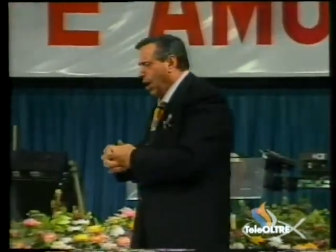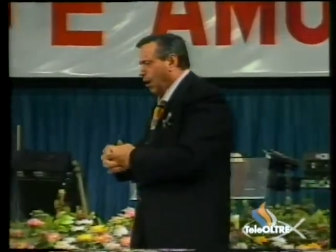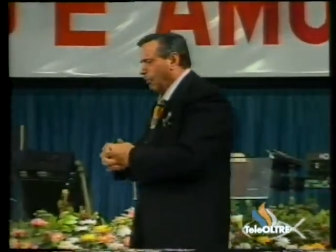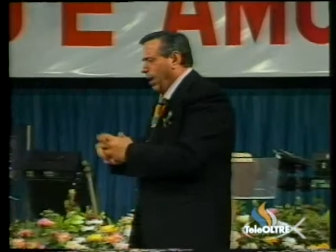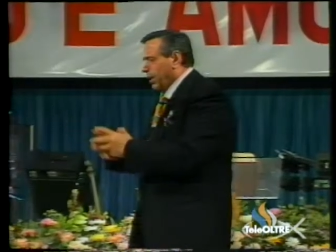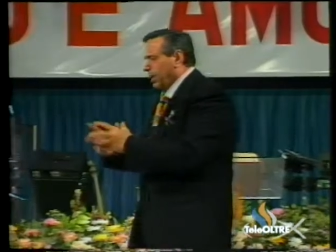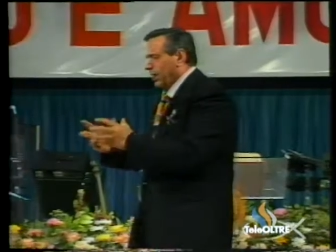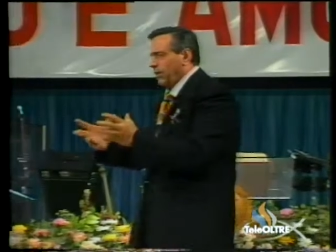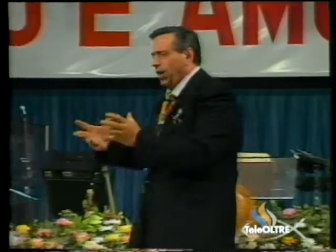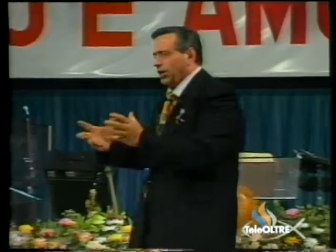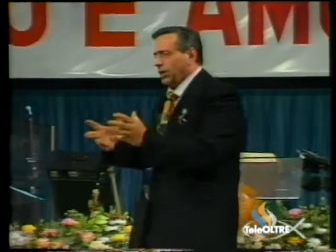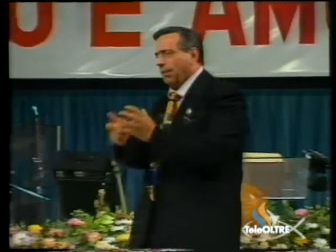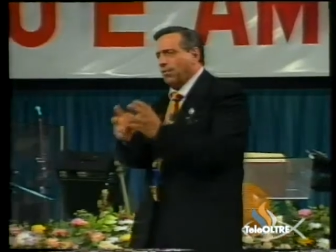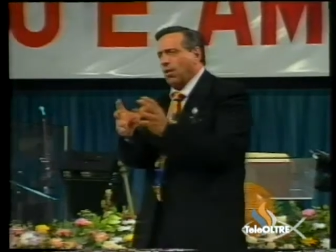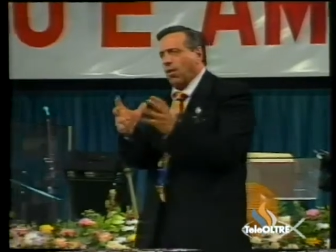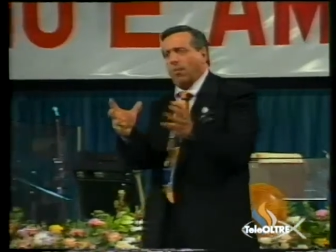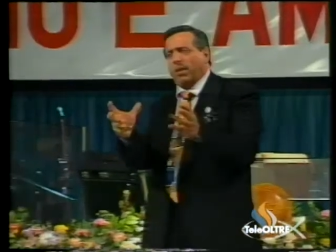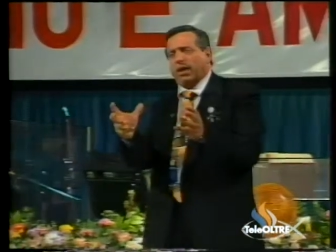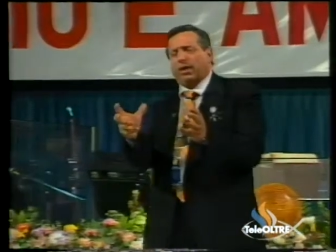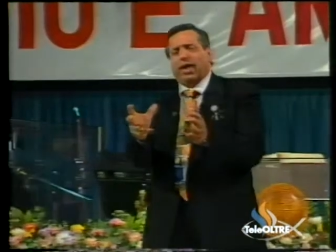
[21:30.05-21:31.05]
Quante volte
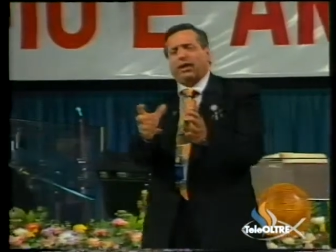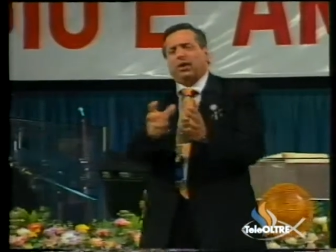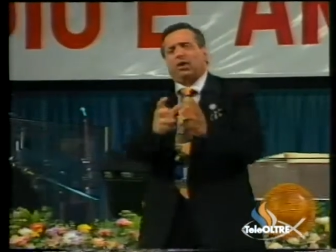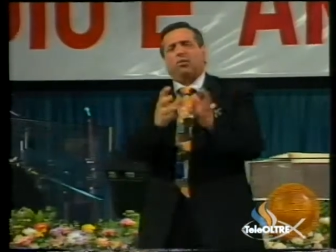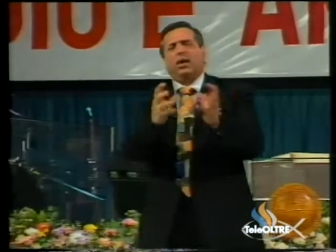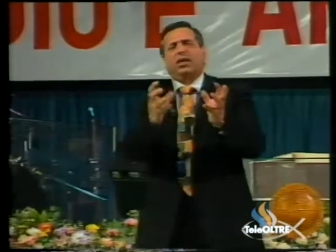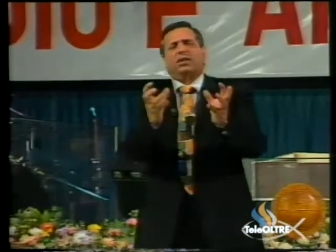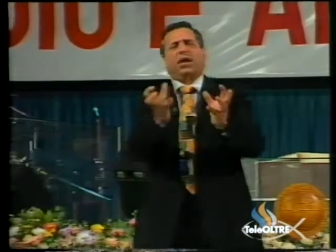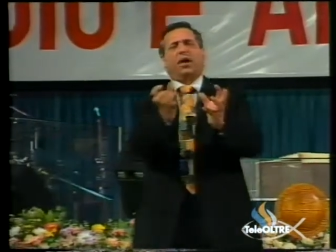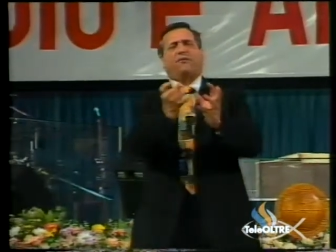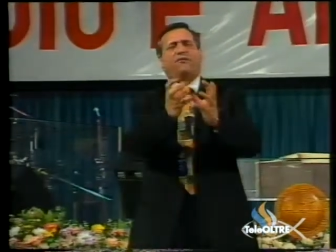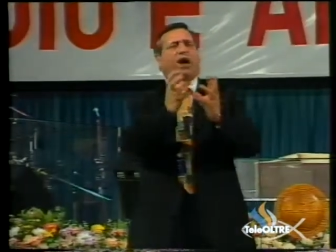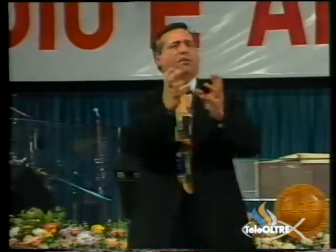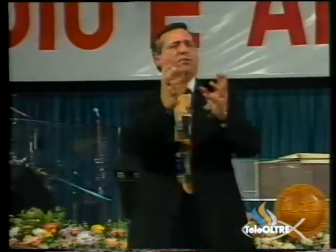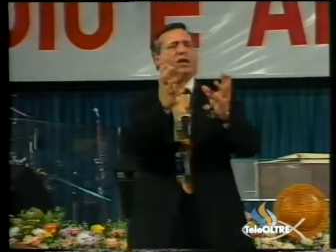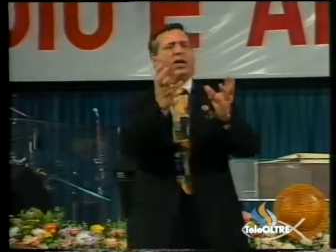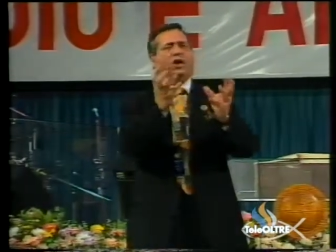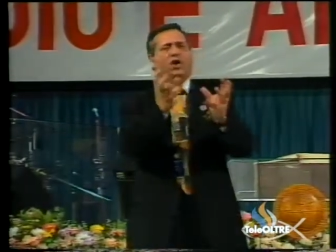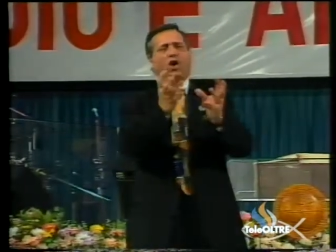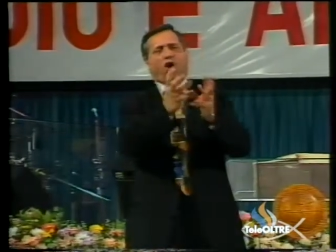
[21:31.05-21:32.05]
abbiamo parlato di questa
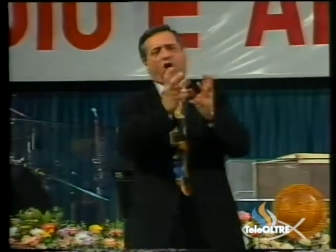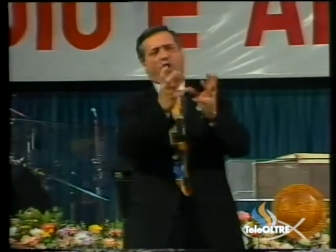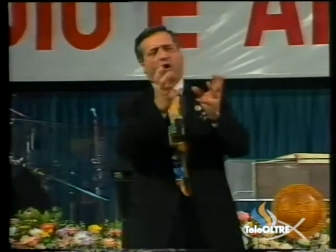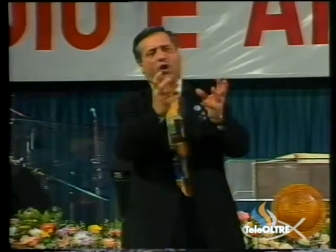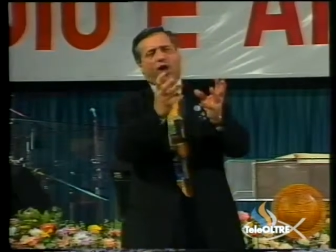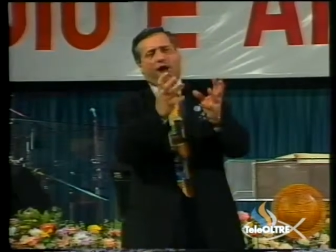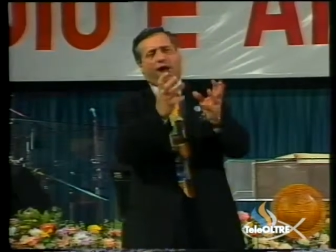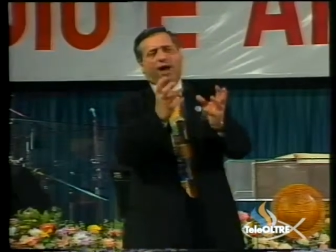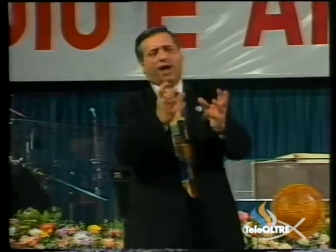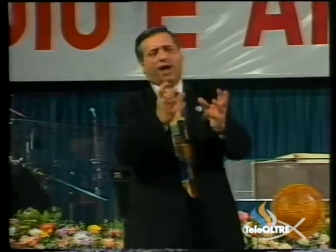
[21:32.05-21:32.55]
famigliola